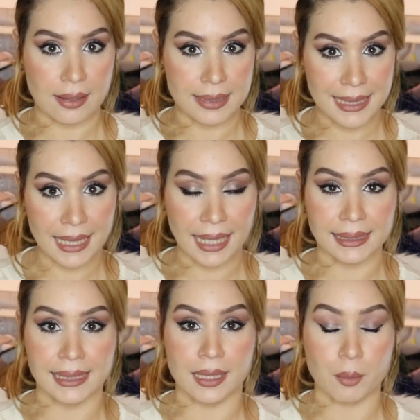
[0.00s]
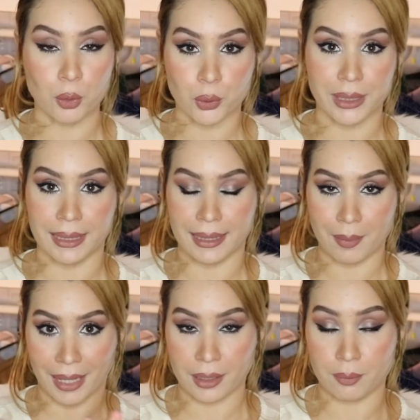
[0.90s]
5 آه ارتيكل موجودين دي
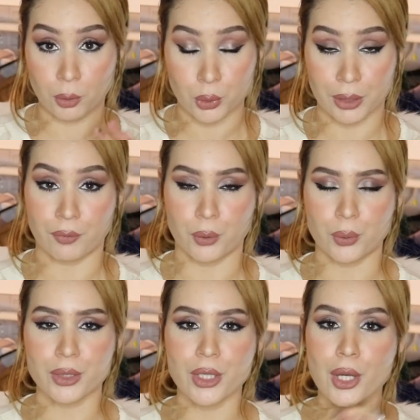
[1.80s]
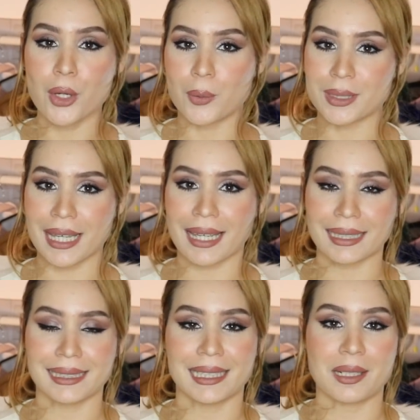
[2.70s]
مارك موجودين في تونس و5
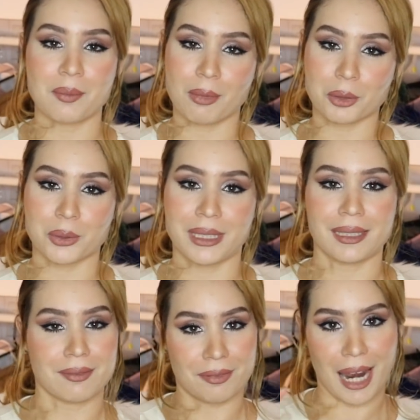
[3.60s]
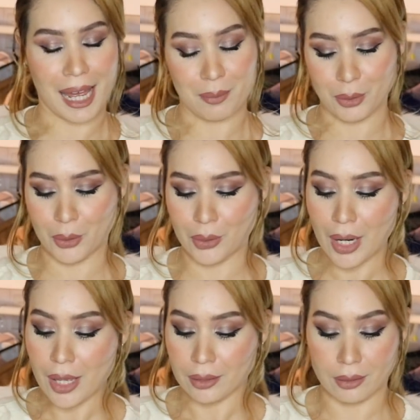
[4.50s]
ارتيكل موجودين في العالم الكل
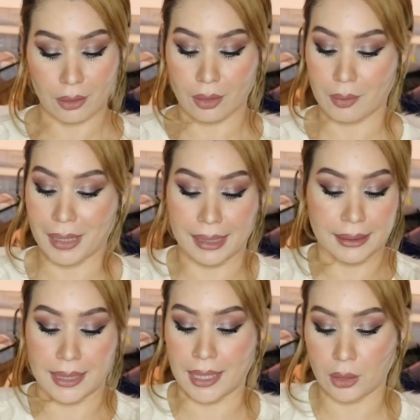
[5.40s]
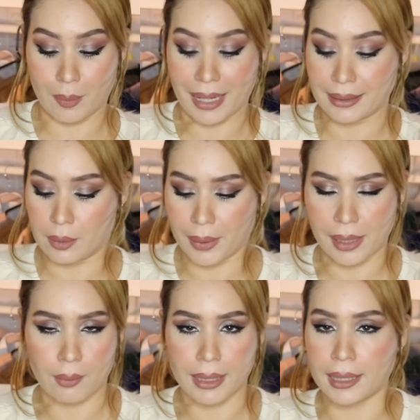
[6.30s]
دونك ما نعرفش كان عندكم حد
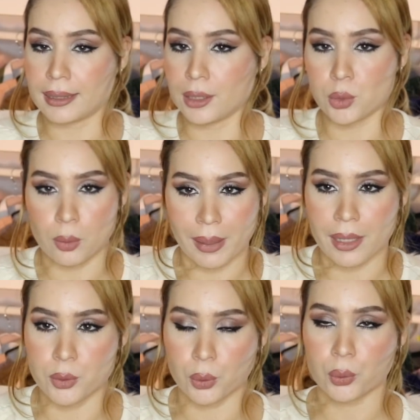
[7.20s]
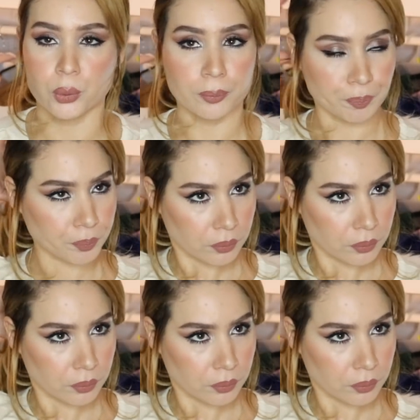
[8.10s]
لبرا ولكن تعيشوا لبرا سورتو